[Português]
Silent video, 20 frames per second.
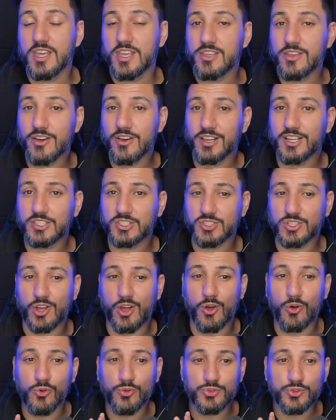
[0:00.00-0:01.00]
E olha
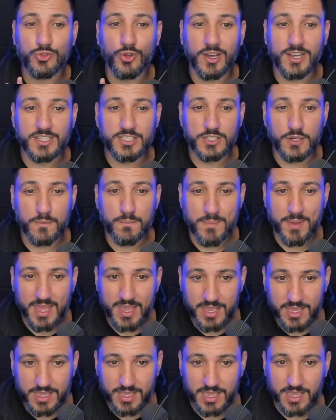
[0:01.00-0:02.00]
só, o Deutsche
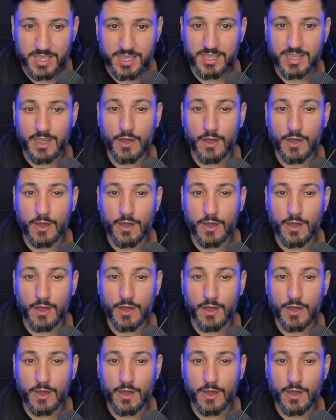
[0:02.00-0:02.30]
Bank,